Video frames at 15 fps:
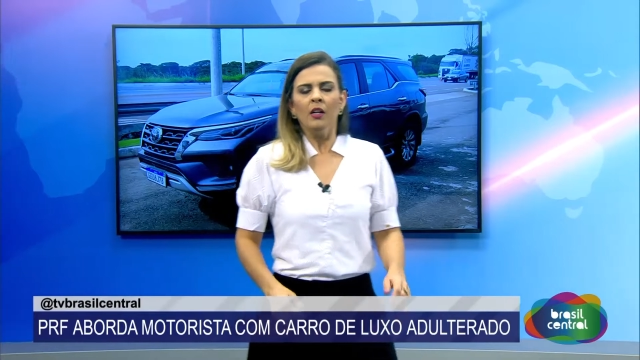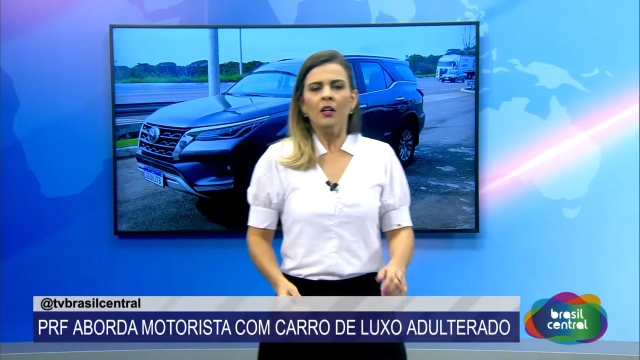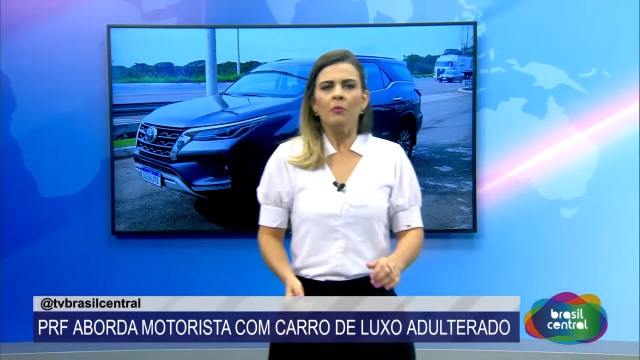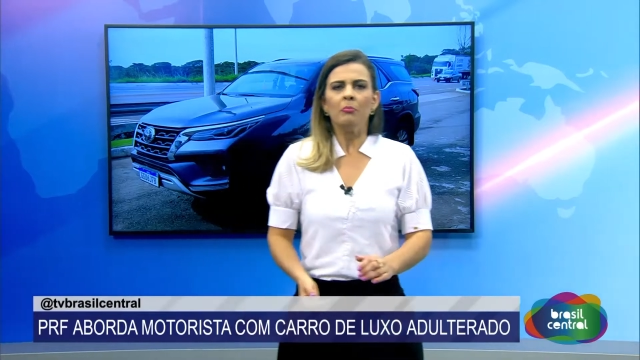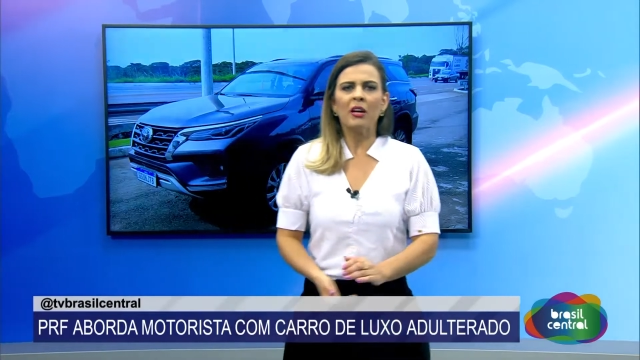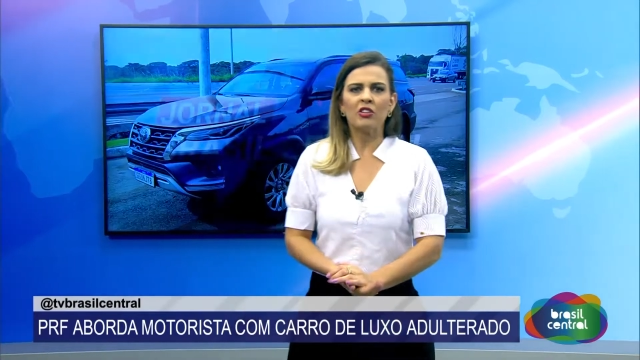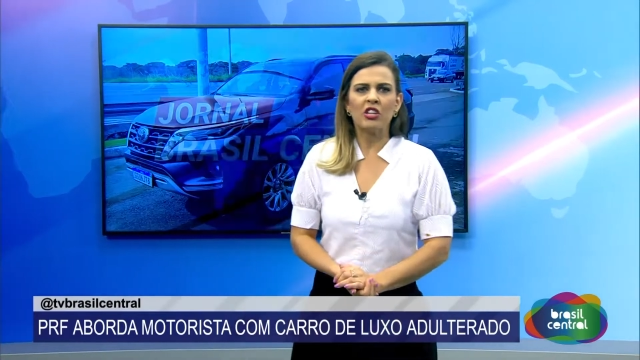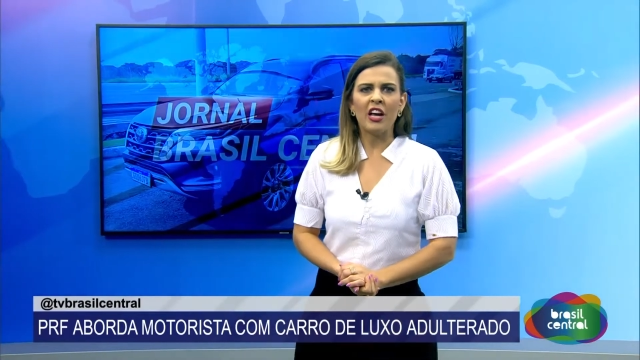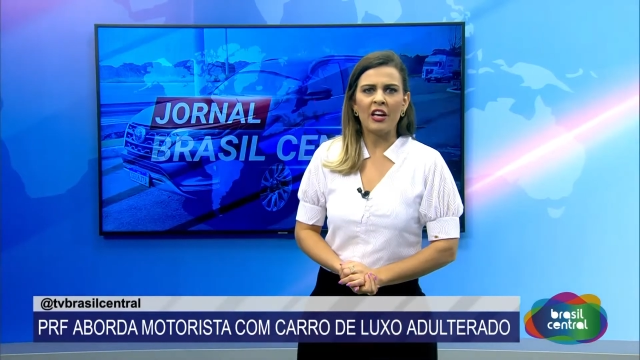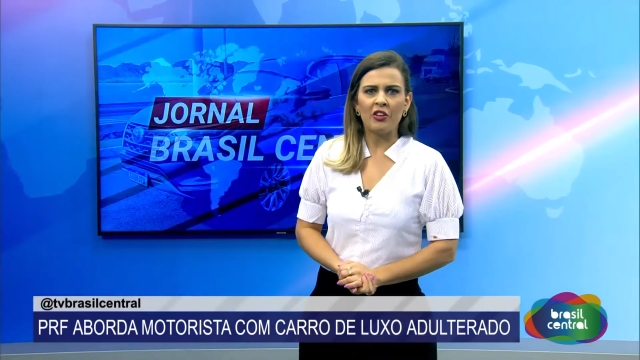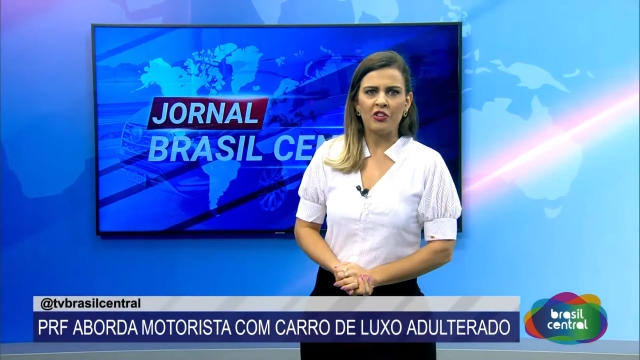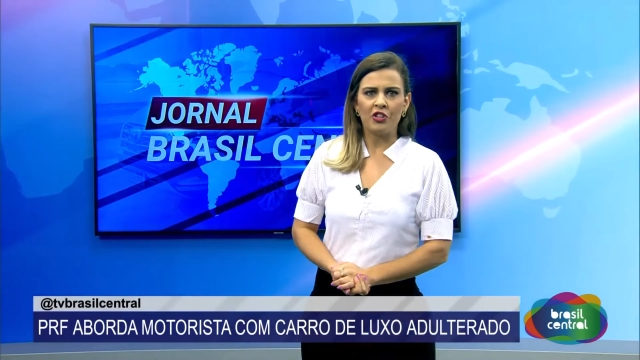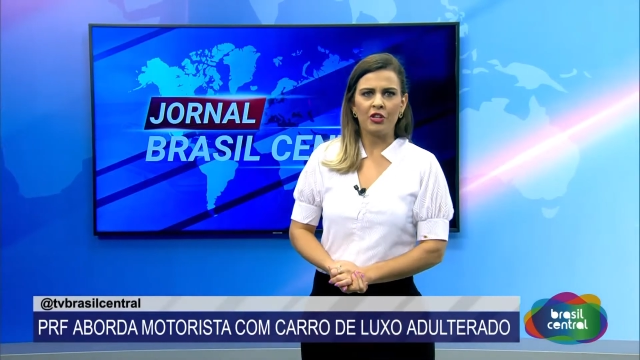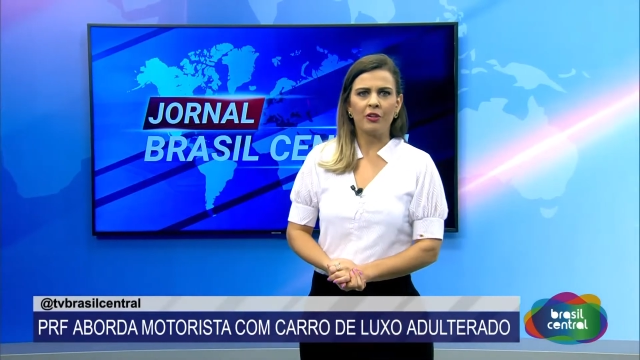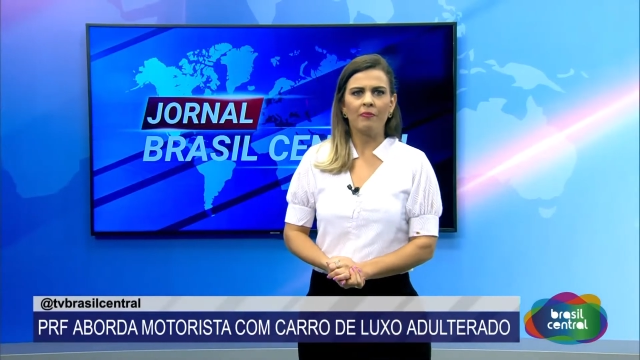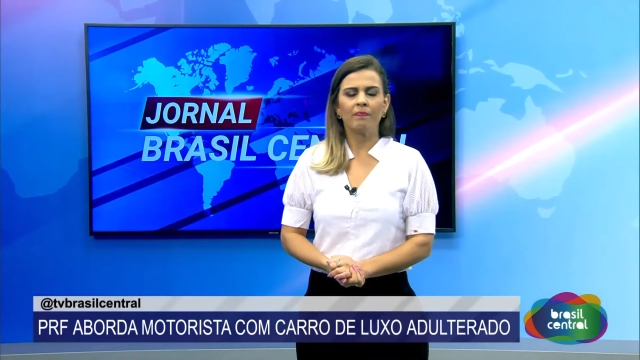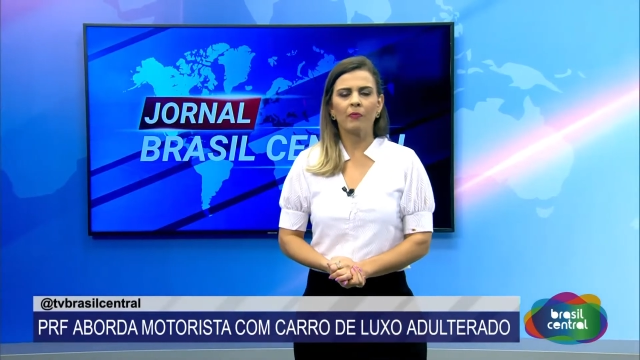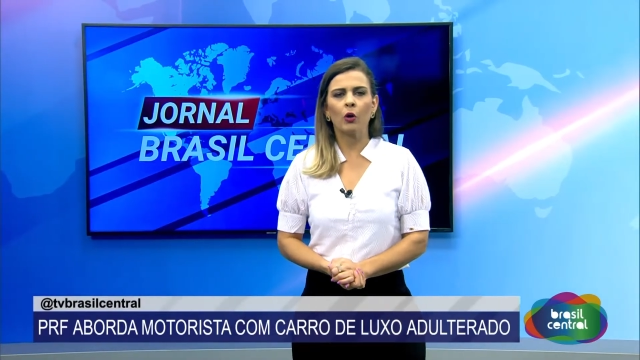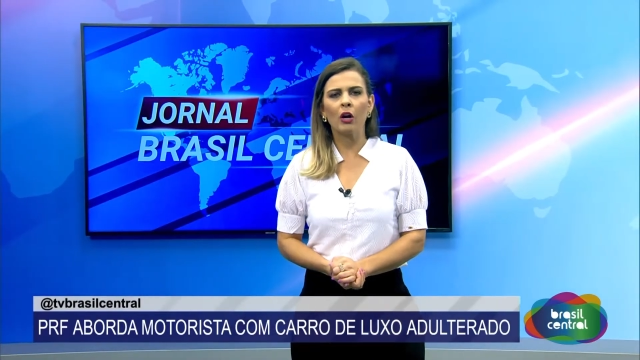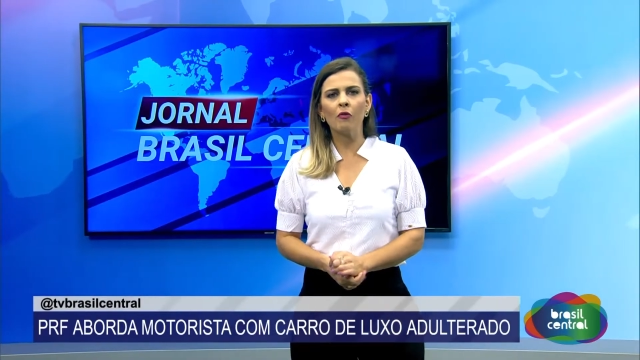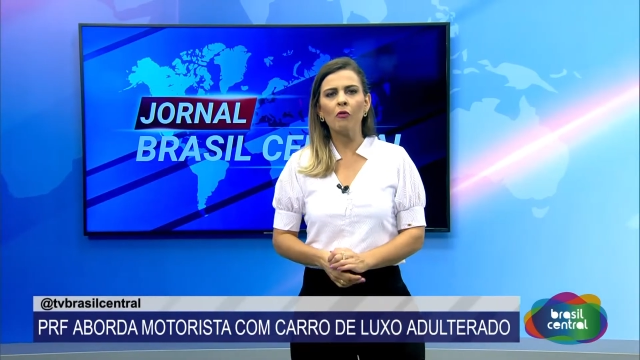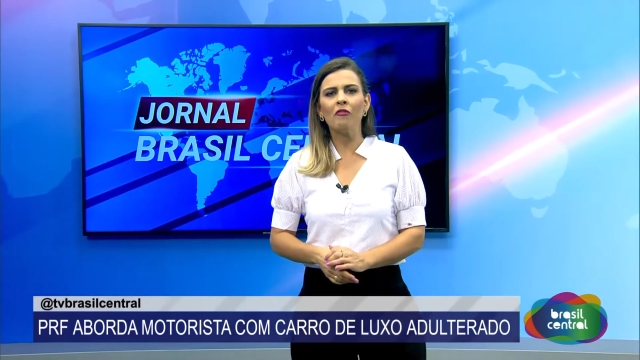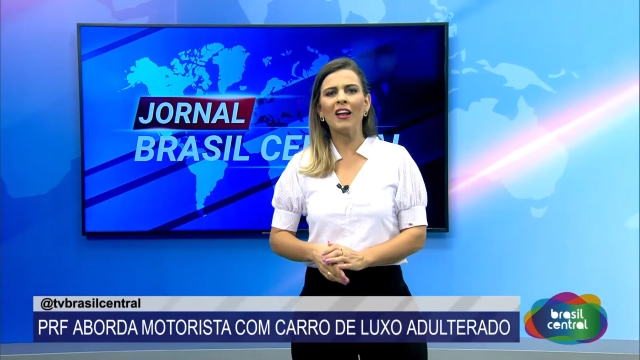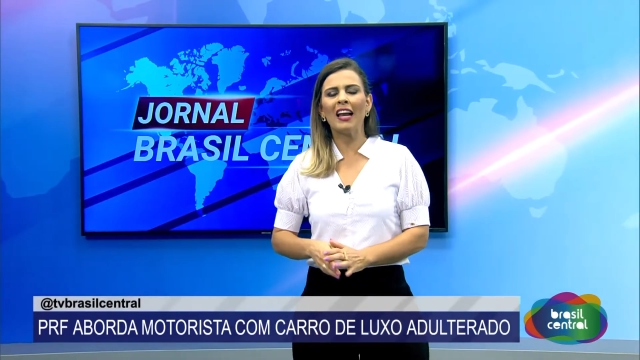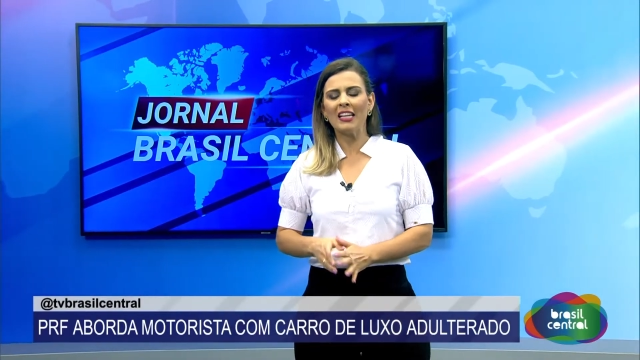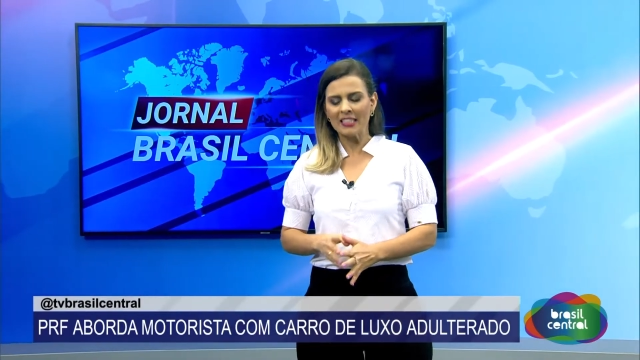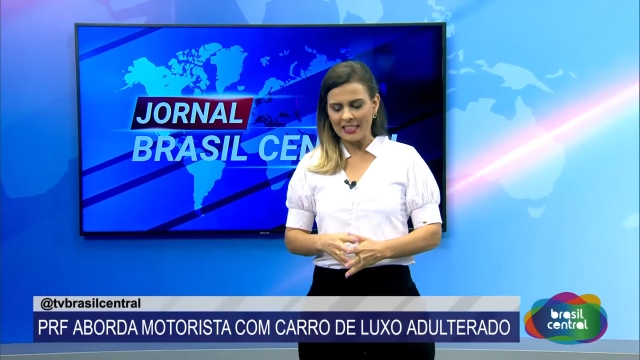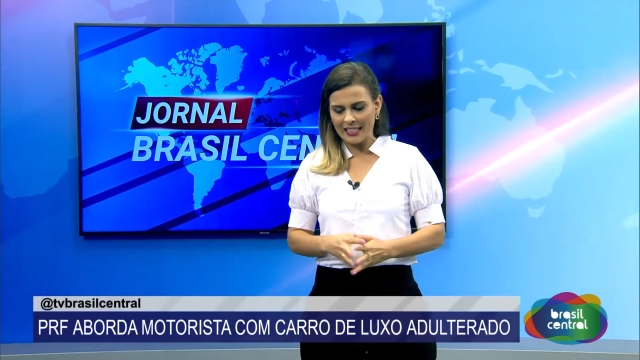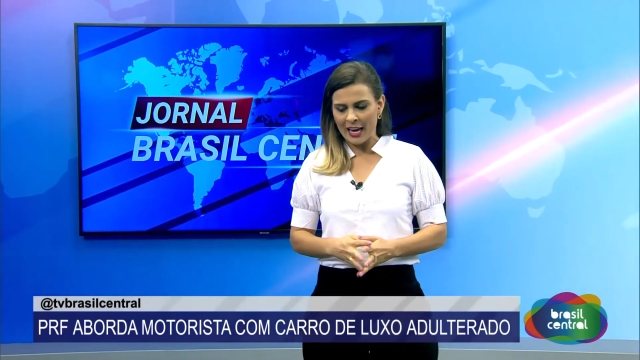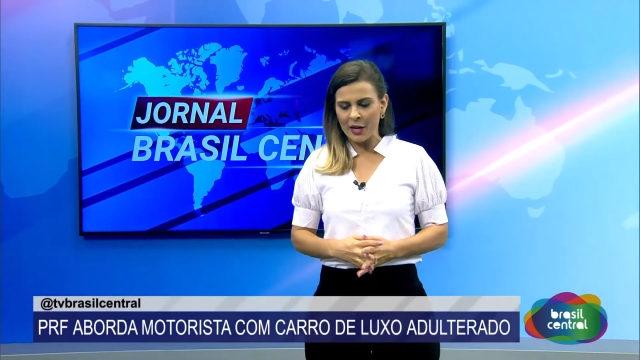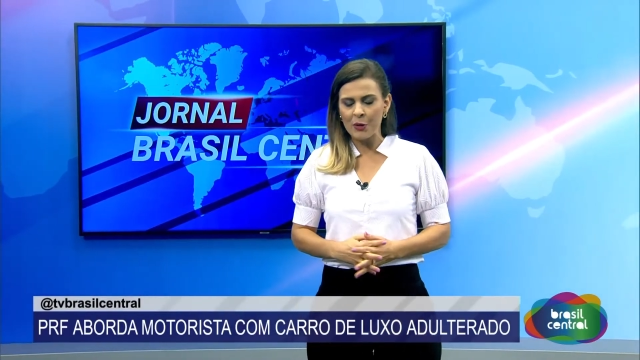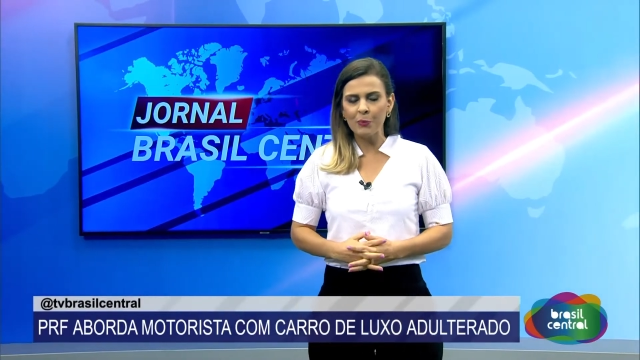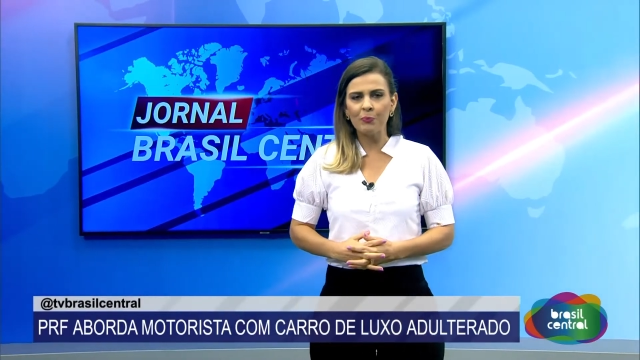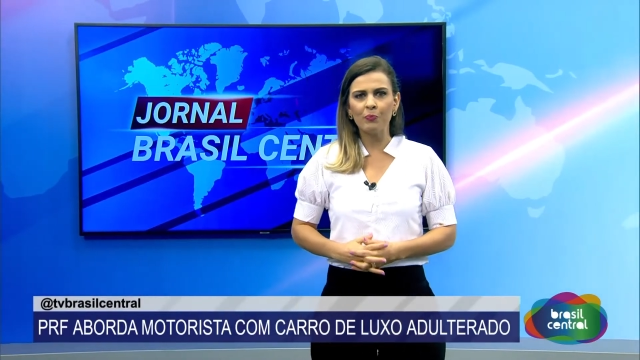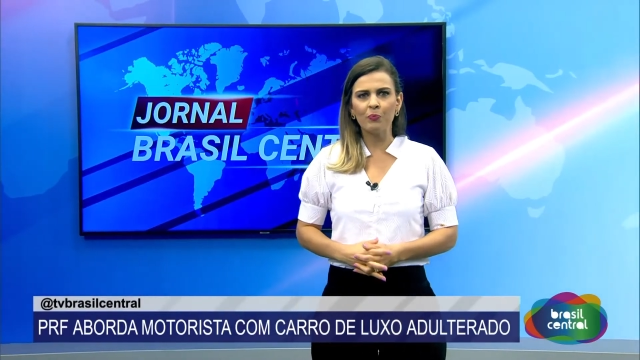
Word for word: Minha gente, agora vamos falar sério.